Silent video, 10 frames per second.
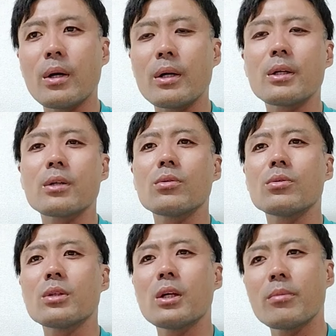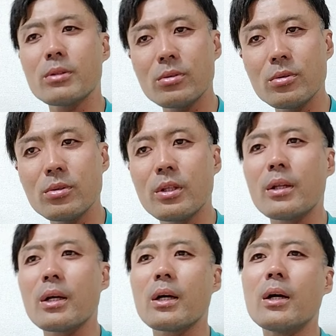ありがとうございますって
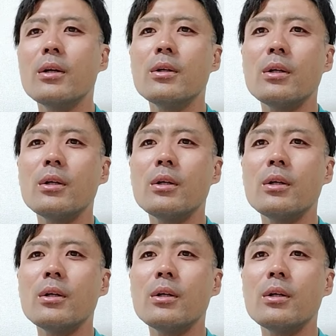なんか